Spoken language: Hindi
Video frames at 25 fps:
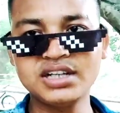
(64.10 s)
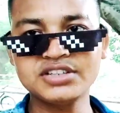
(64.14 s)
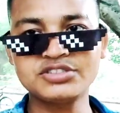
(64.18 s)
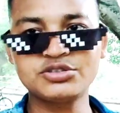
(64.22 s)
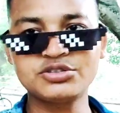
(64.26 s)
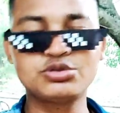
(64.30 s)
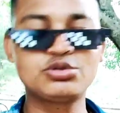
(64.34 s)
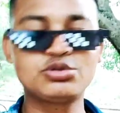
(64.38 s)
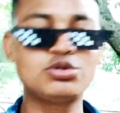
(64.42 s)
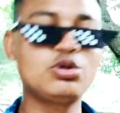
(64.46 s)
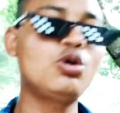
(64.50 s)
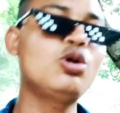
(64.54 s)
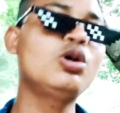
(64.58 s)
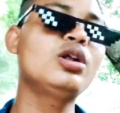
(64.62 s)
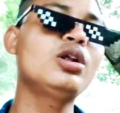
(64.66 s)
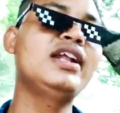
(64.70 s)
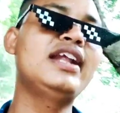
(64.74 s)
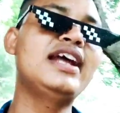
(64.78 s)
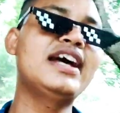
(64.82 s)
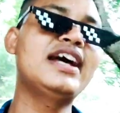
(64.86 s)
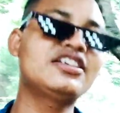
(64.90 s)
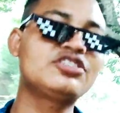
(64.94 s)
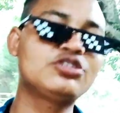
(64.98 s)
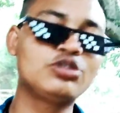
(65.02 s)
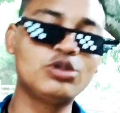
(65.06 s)
सो
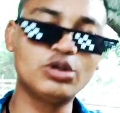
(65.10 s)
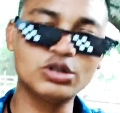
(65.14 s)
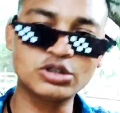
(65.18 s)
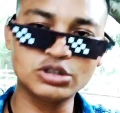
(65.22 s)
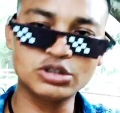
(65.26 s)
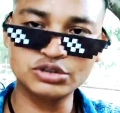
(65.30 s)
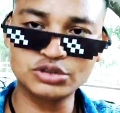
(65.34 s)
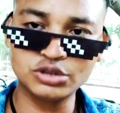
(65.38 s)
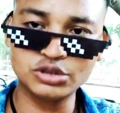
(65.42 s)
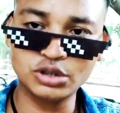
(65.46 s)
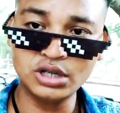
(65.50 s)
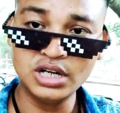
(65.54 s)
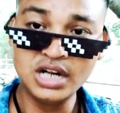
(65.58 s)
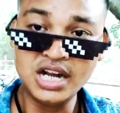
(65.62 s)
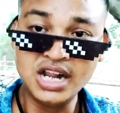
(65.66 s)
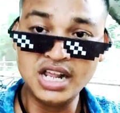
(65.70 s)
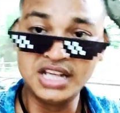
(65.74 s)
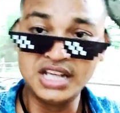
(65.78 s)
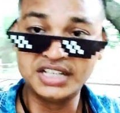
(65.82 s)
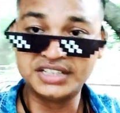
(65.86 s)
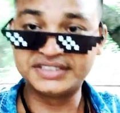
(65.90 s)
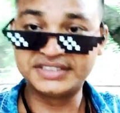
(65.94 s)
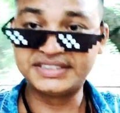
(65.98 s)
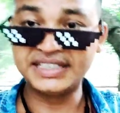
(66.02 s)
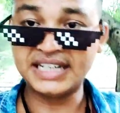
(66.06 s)
लेट्स गो दोस्तों
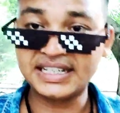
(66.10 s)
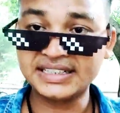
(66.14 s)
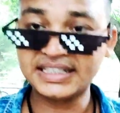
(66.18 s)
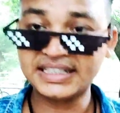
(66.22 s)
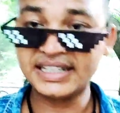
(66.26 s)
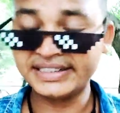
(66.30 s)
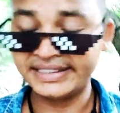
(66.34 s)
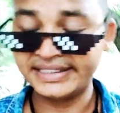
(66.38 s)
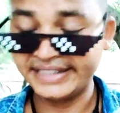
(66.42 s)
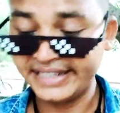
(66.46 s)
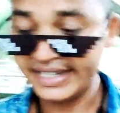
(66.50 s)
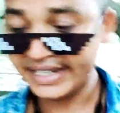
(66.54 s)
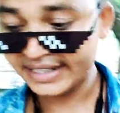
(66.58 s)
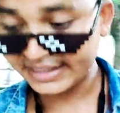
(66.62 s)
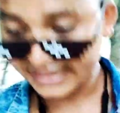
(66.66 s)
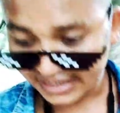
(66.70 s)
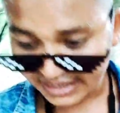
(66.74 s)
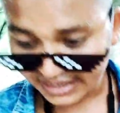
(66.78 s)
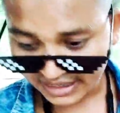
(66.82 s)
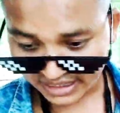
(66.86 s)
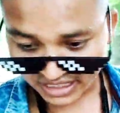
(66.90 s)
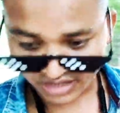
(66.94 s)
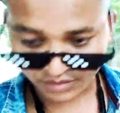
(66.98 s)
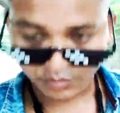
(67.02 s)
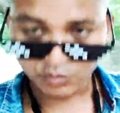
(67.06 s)
ज़्यादा देर ना करें
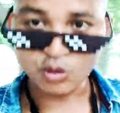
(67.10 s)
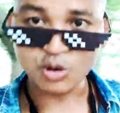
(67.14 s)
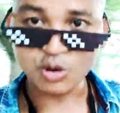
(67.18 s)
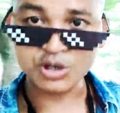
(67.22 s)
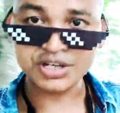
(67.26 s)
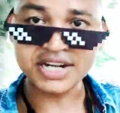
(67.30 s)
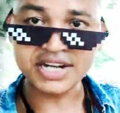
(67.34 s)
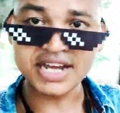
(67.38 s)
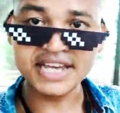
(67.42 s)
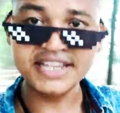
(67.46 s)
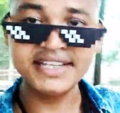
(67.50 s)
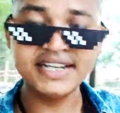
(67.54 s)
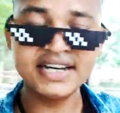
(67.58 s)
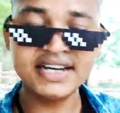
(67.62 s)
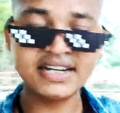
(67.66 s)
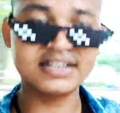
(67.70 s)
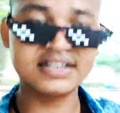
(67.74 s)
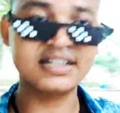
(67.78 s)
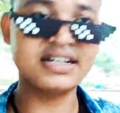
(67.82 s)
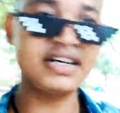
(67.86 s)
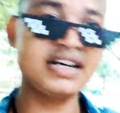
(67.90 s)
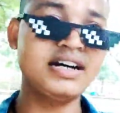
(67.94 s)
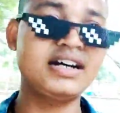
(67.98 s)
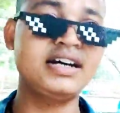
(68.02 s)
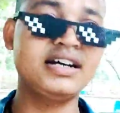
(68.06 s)
वो टाइगर का
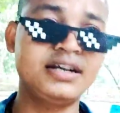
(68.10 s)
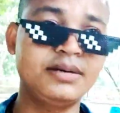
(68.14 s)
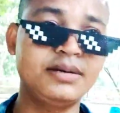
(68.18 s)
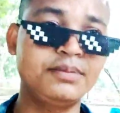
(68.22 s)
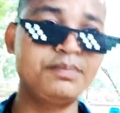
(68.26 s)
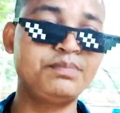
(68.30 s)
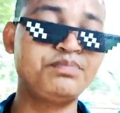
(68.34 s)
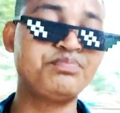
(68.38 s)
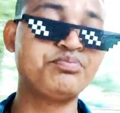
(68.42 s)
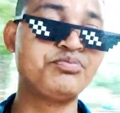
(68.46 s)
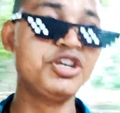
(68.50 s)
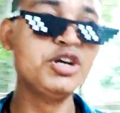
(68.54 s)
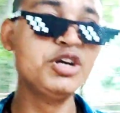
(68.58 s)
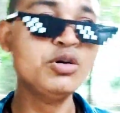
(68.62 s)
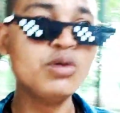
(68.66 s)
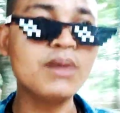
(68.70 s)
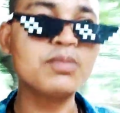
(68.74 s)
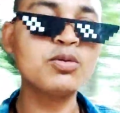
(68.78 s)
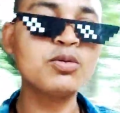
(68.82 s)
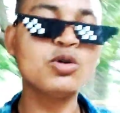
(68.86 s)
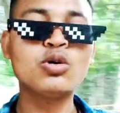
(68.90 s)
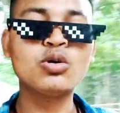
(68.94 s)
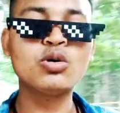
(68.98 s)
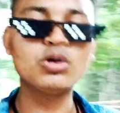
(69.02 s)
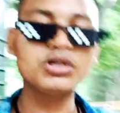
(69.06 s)
व्यू आप
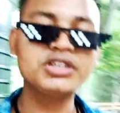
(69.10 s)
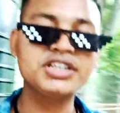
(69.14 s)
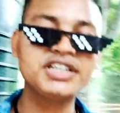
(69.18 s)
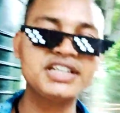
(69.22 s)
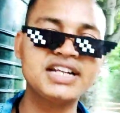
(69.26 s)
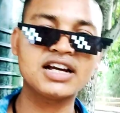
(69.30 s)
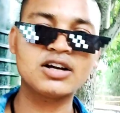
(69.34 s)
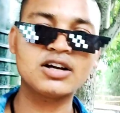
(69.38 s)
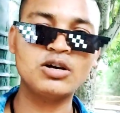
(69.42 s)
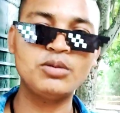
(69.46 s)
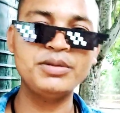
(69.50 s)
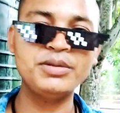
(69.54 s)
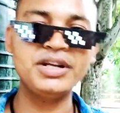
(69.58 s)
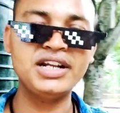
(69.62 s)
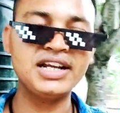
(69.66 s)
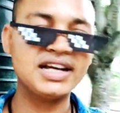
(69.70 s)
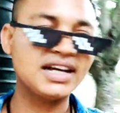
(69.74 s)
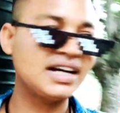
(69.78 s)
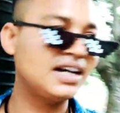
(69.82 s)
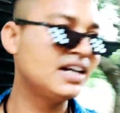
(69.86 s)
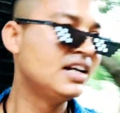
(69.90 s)
लोगों को दिखने को मिलेगा